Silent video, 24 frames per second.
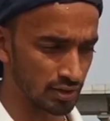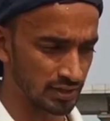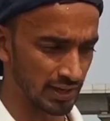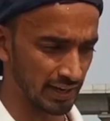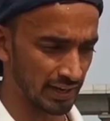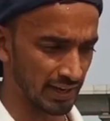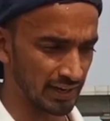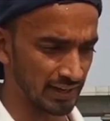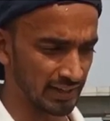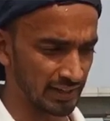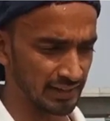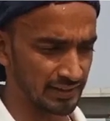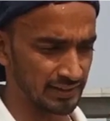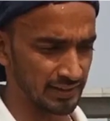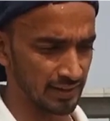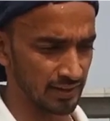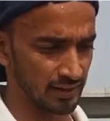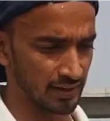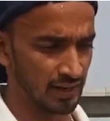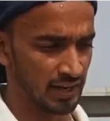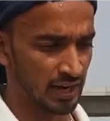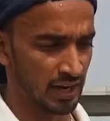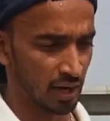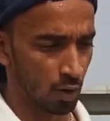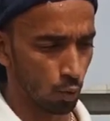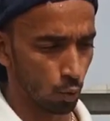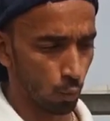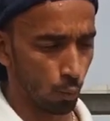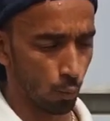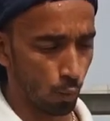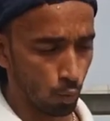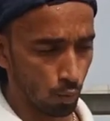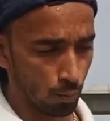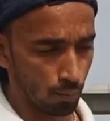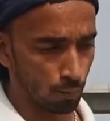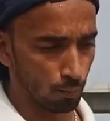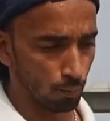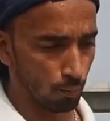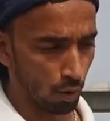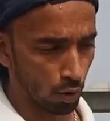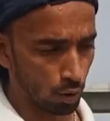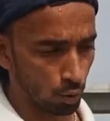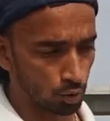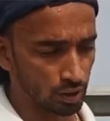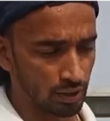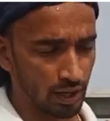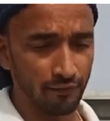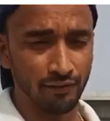बॉल जा रहा है कि नहीं जा रहा तो
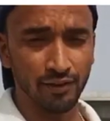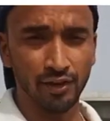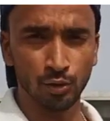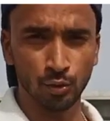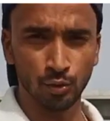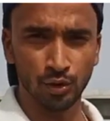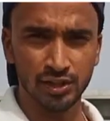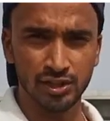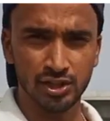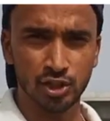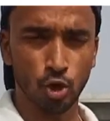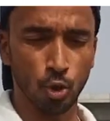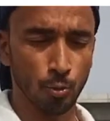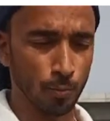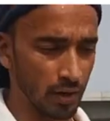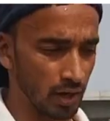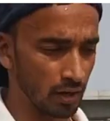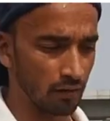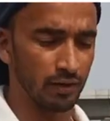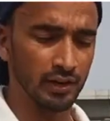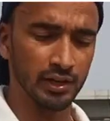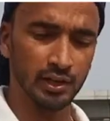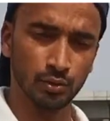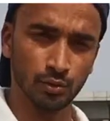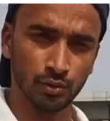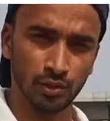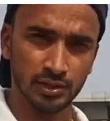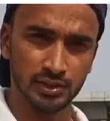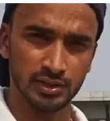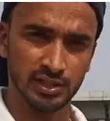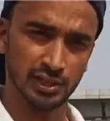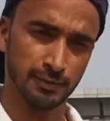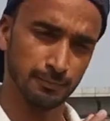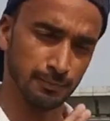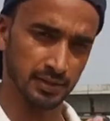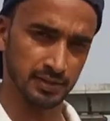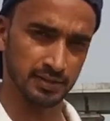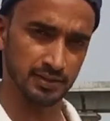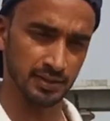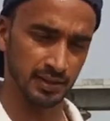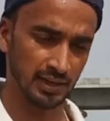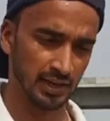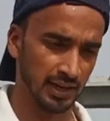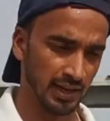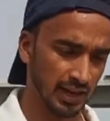बॉल उठा भी नहीं होना चाहिए उभरा हुआ नहीं होना चाहिए बस